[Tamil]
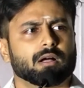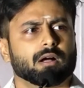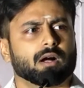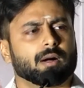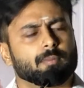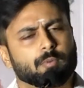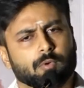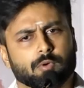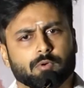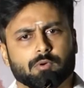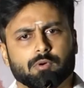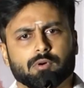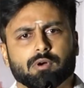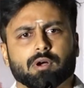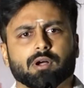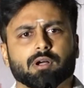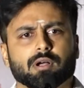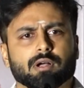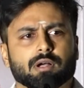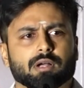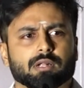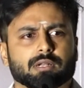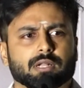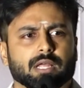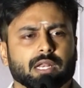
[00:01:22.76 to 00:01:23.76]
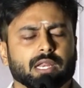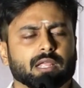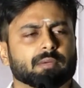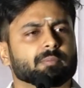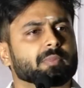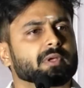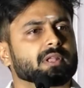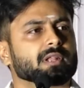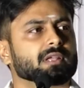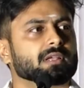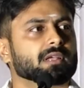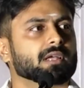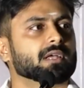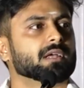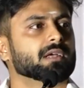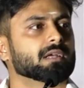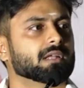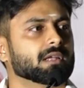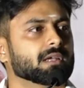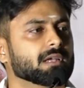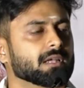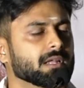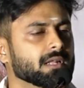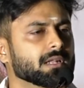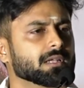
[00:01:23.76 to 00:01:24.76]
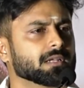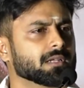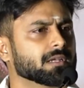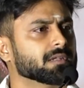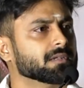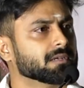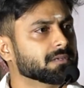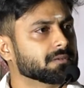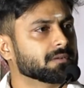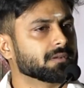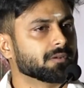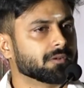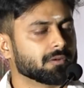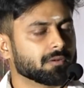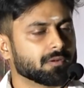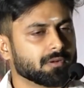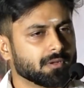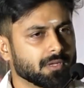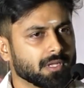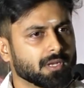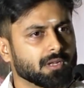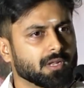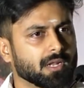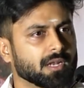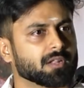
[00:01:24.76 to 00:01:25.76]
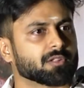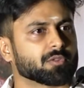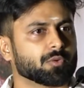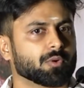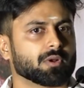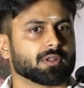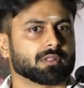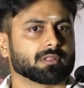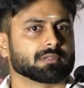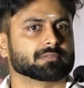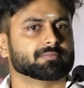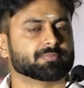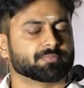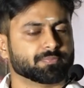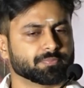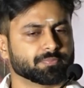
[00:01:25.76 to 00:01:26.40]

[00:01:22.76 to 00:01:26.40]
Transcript: அப்போது நிறைய பேர் எனக்கு என்ன சொல்கிறது